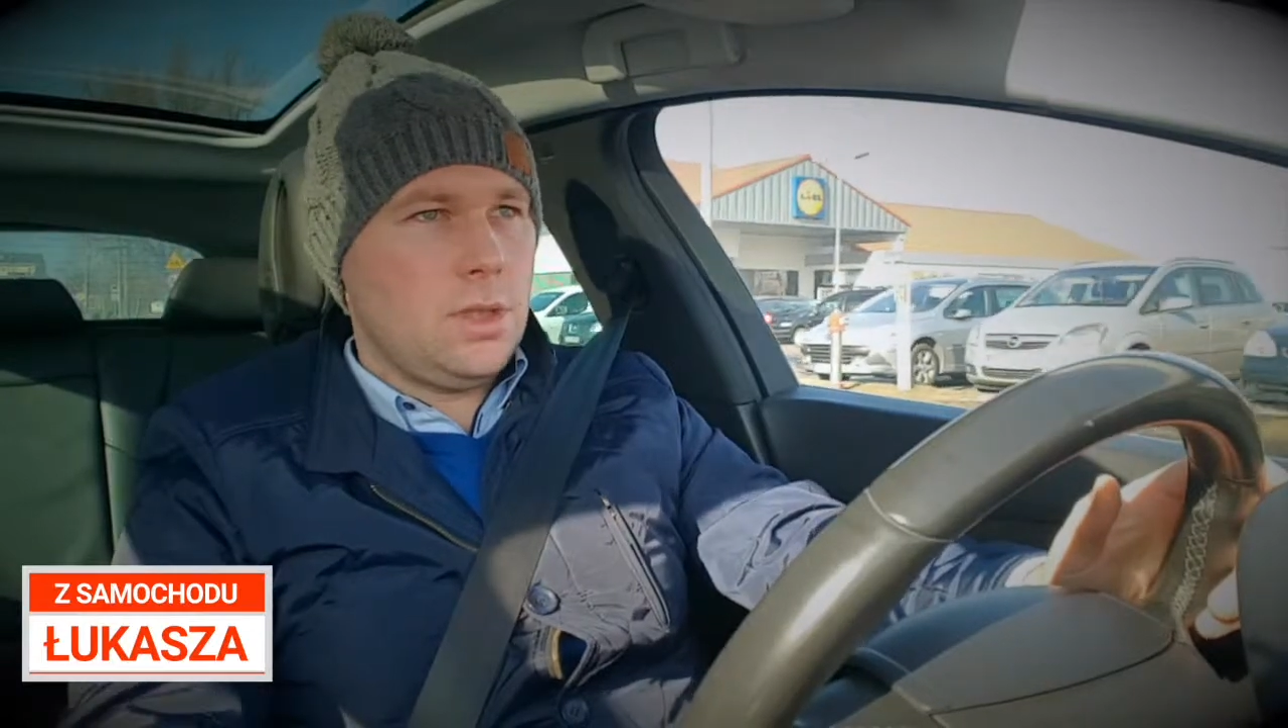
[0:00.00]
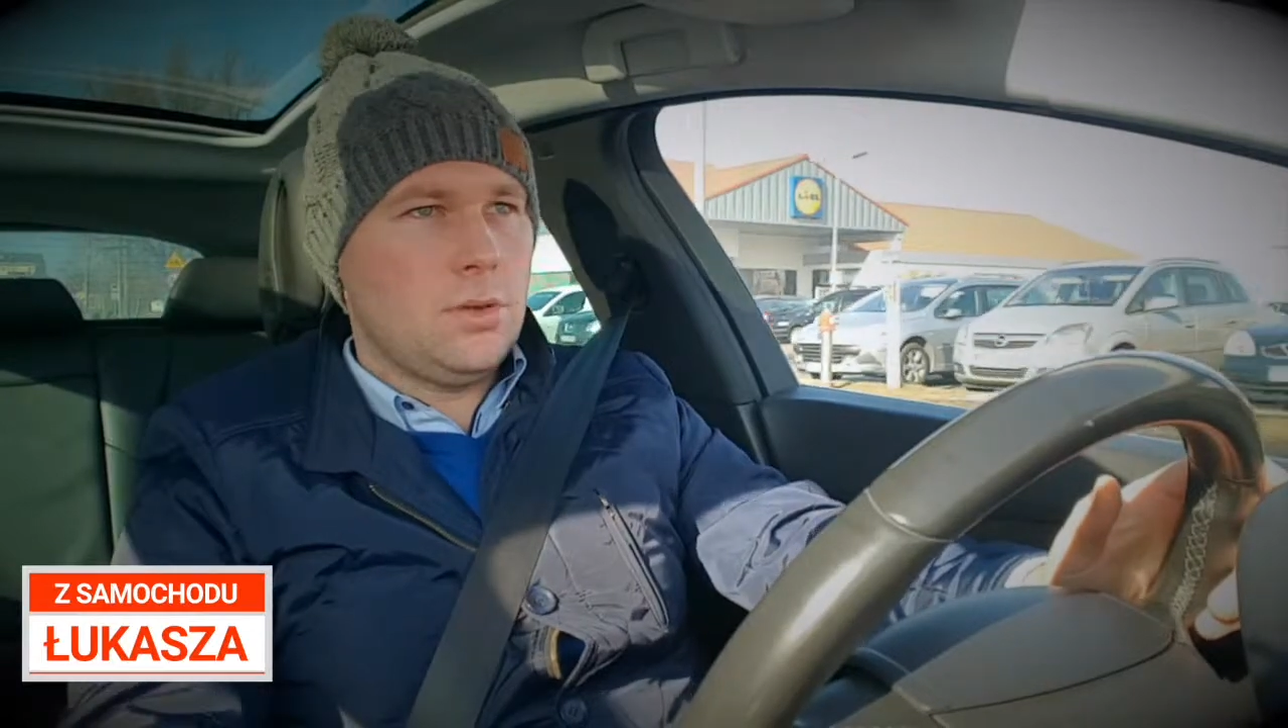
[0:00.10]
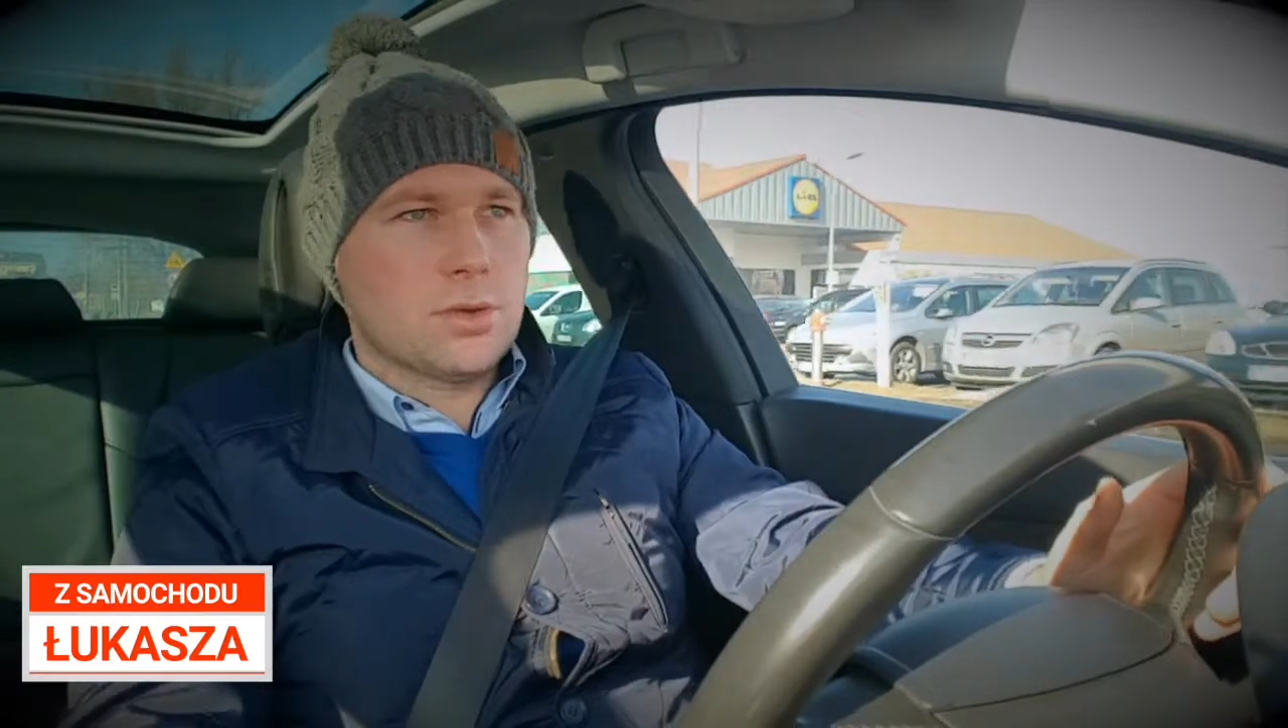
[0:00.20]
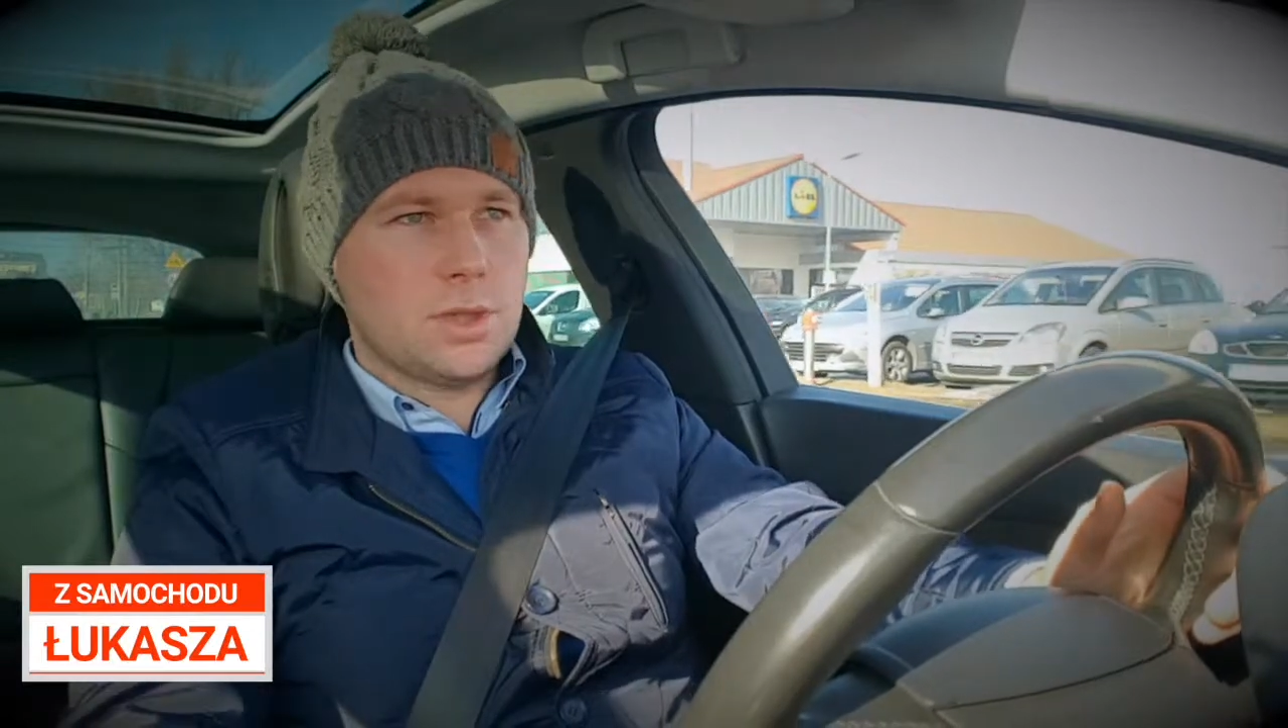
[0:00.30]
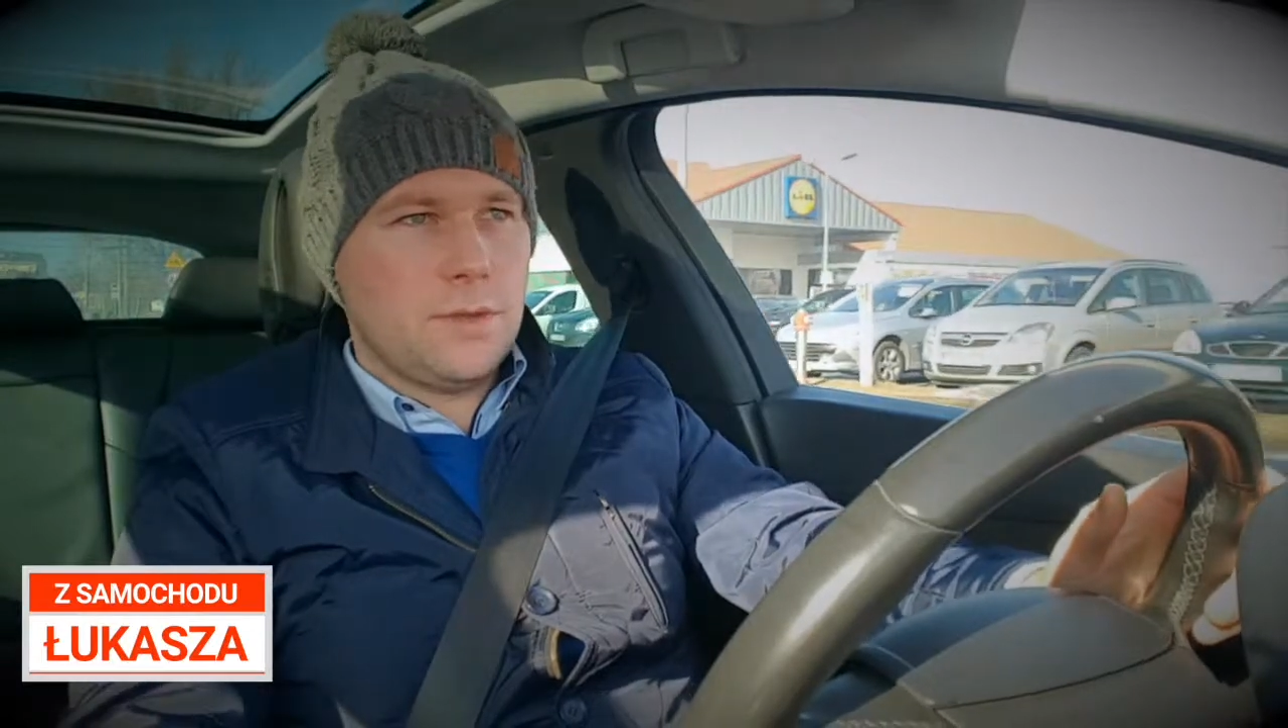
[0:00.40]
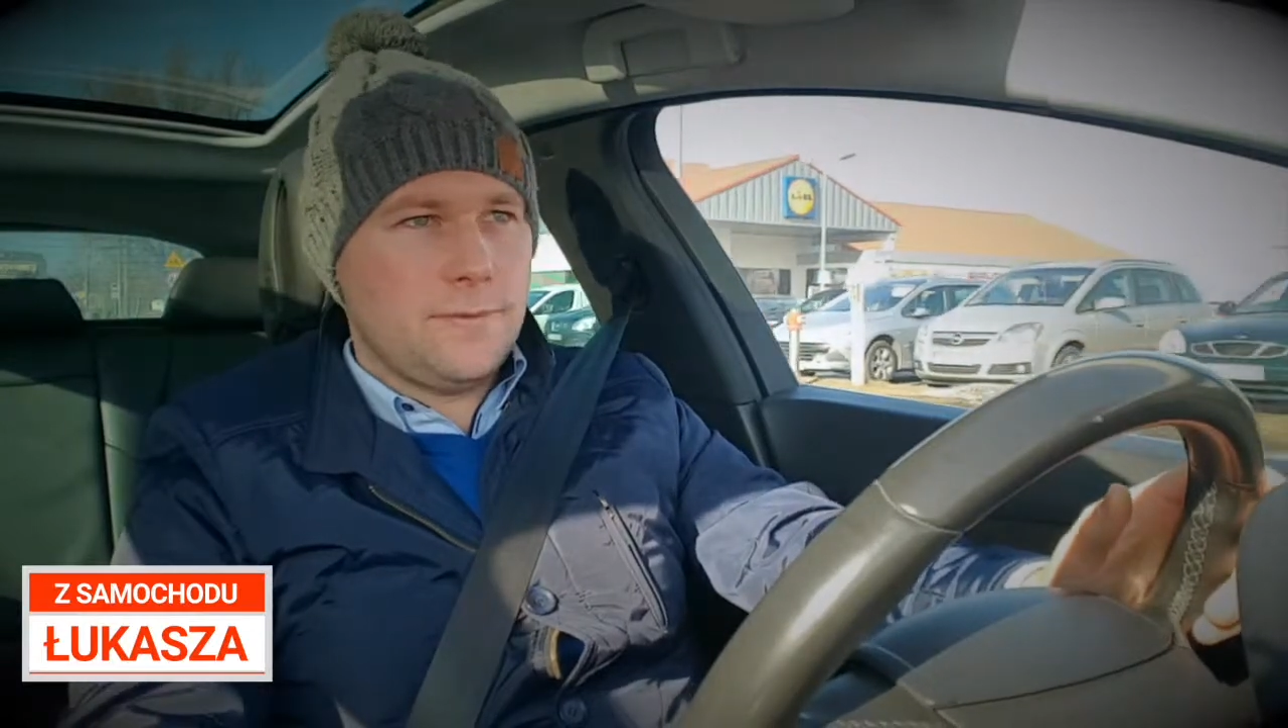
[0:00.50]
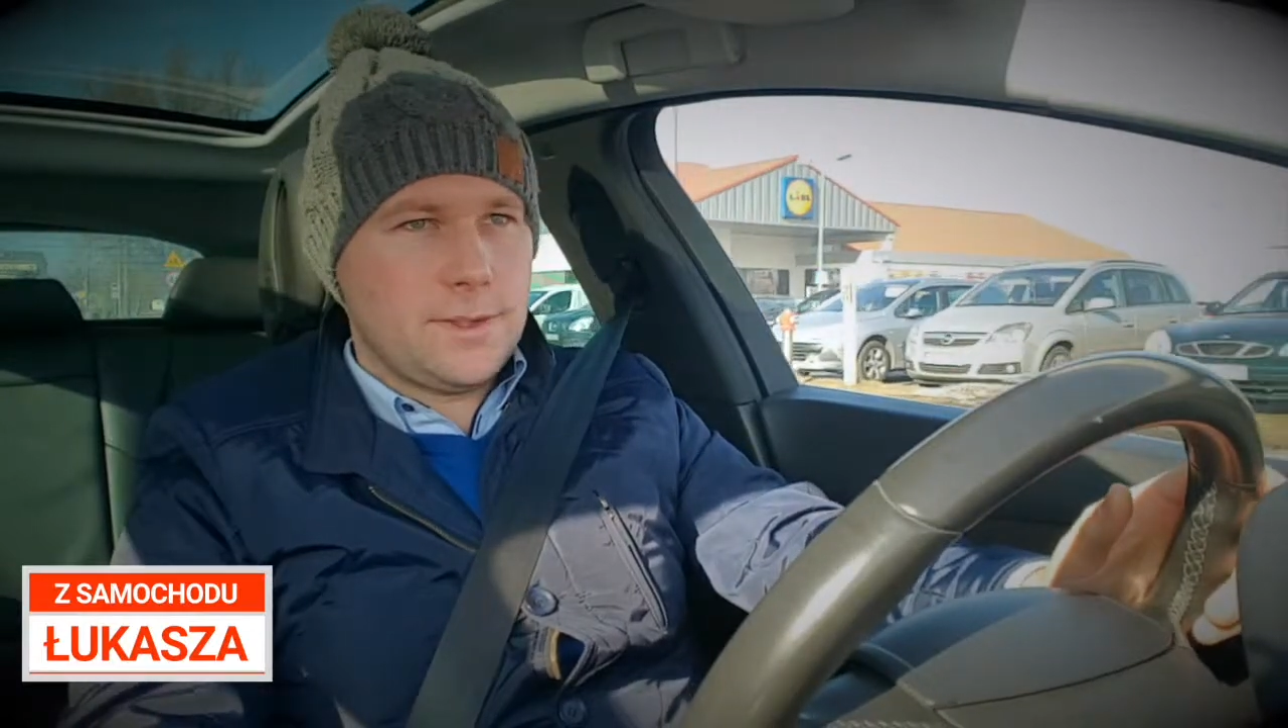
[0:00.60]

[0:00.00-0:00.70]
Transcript: i dużych